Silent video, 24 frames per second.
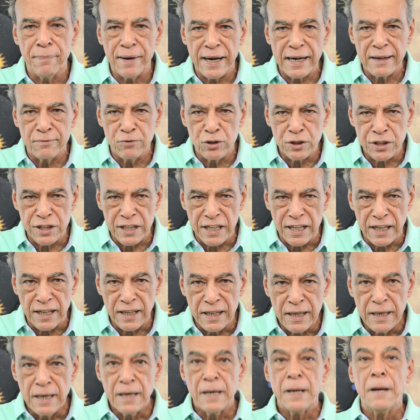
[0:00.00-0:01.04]
para você.
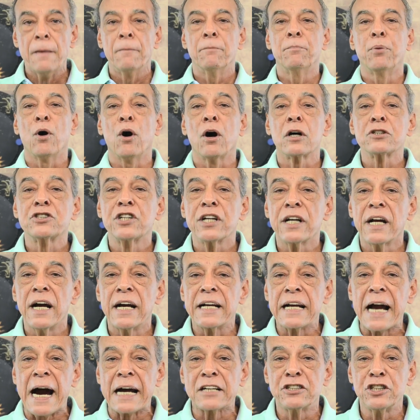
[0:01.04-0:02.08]
Pode
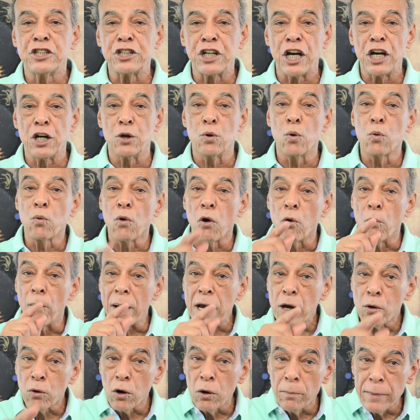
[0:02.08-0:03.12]
ganhar dinheiro com
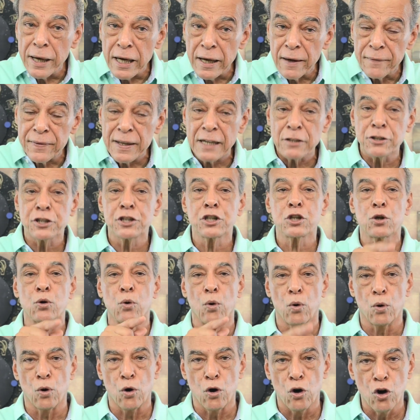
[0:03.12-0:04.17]
encomendas,
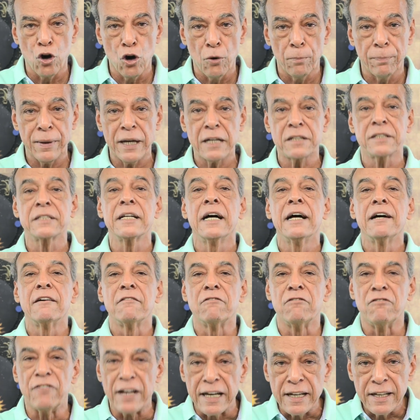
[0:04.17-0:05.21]
compras,
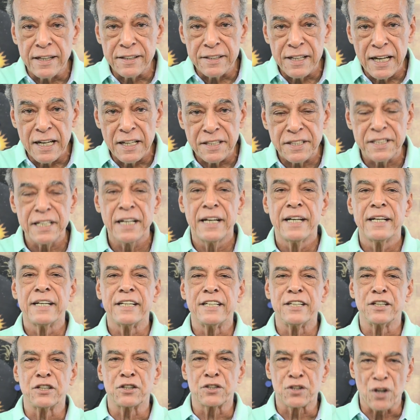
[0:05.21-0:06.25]
vendas
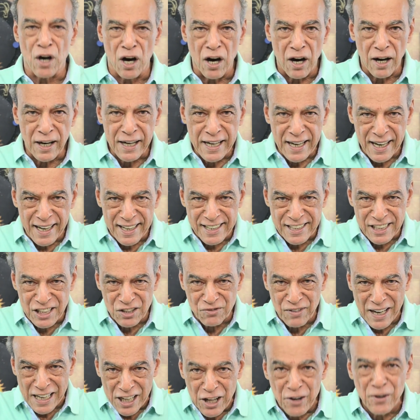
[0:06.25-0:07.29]
e trocas.
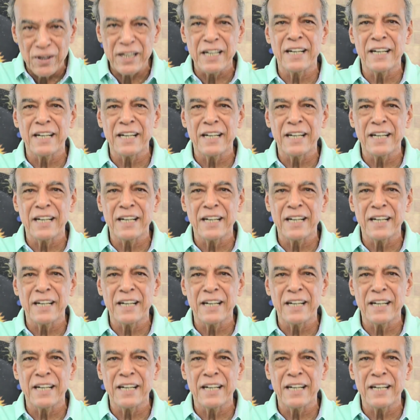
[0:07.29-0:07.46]
Valeu,